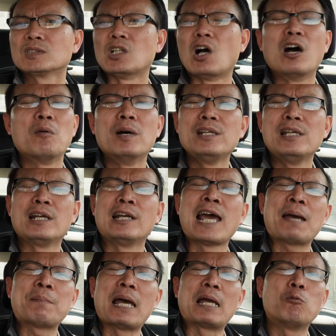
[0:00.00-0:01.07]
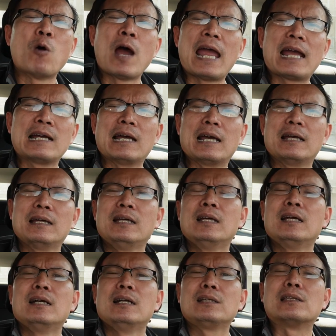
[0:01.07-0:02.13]
còn ở bên việt nam hải quan hả
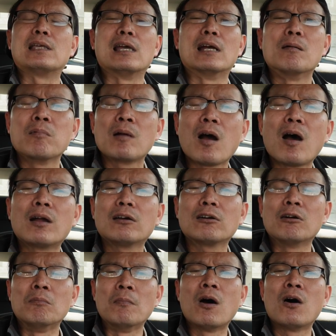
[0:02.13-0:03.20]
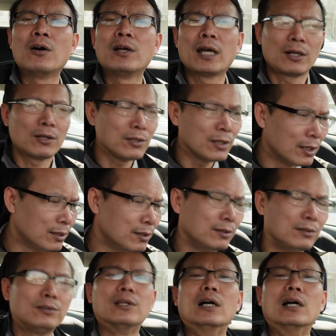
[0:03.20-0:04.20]
chuyện không có nó còn môi ra nó nhìn